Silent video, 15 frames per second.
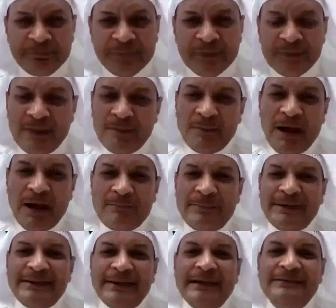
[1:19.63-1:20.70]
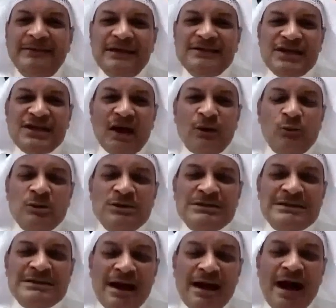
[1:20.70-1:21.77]
تماما عن
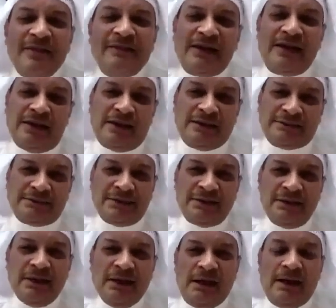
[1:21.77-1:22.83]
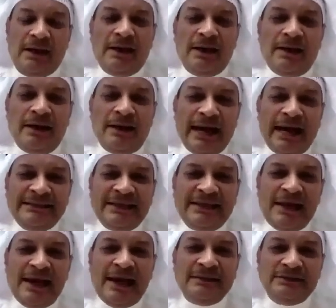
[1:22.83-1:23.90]
تجاوز هذا الخط آه، حتى
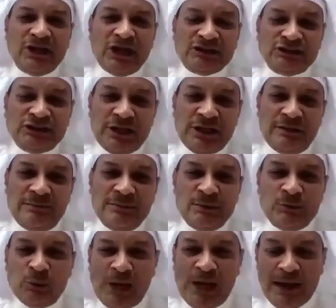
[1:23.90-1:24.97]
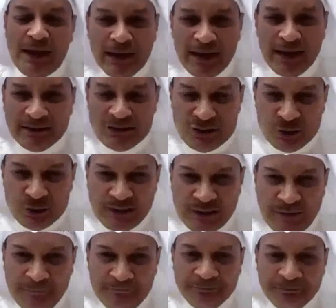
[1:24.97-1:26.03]
الان تخشى من ملاحقات
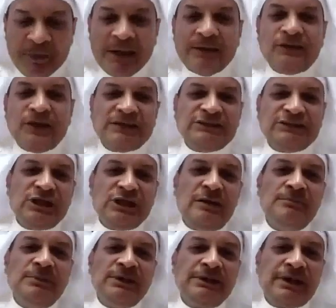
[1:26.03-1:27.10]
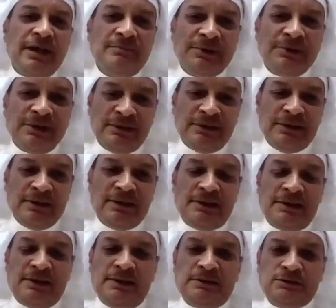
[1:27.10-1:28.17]
السلطه تخشى من قمع آه،
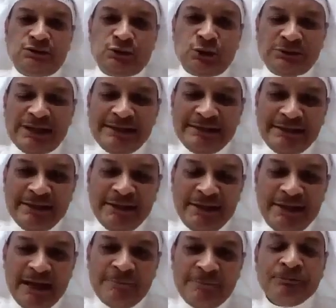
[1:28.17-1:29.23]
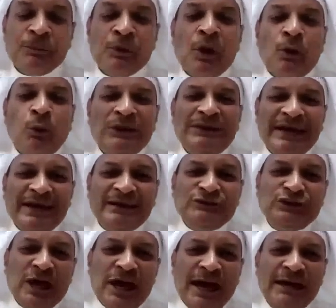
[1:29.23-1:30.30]
السلطه الدينيه وتخشى
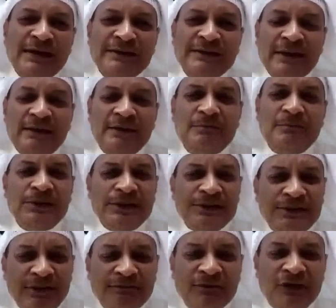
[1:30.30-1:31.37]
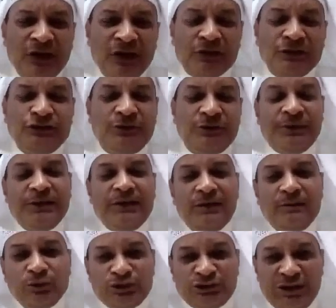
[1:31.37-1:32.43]
ايضا من التفكير الجمعي
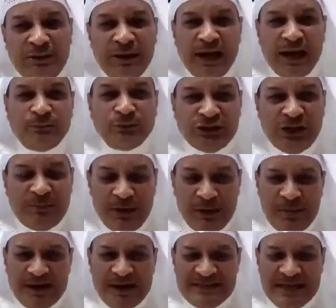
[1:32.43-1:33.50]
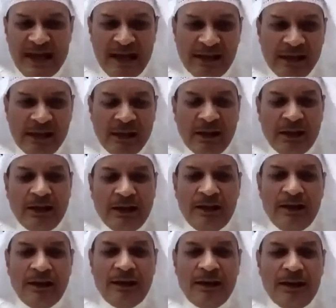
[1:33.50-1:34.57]
للمجتمع، المجتمع ما زال
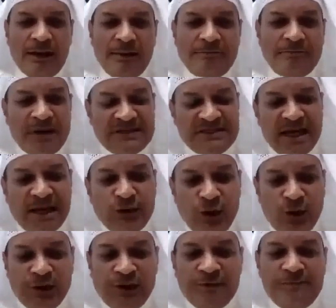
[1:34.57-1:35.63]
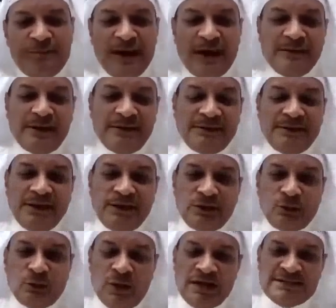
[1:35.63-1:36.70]
آه، ما زال يعلن بان الدين
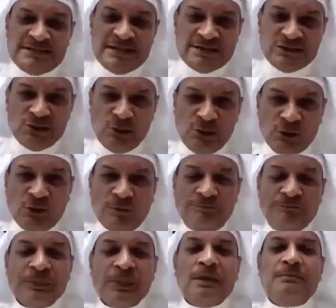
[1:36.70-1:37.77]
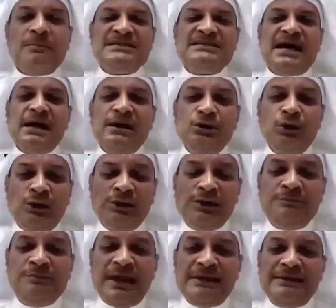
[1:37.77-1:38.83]
هو اساس الحكم، ما زال يعلن
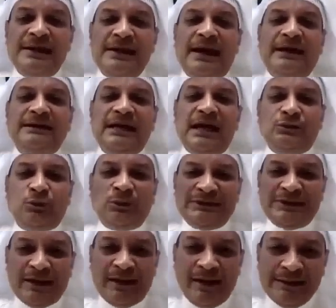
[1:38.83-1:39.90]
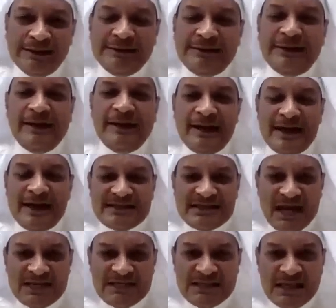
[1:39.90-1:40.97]
بان العادات والتقاليد هي
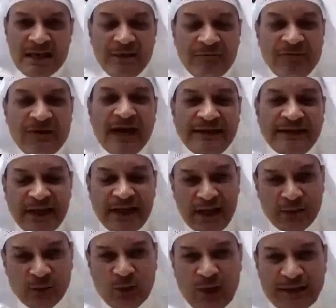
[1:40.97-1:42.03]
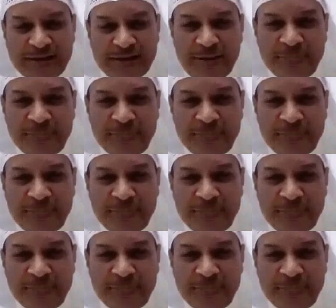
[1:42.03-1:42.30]
الاساس في اي تحركاتنا.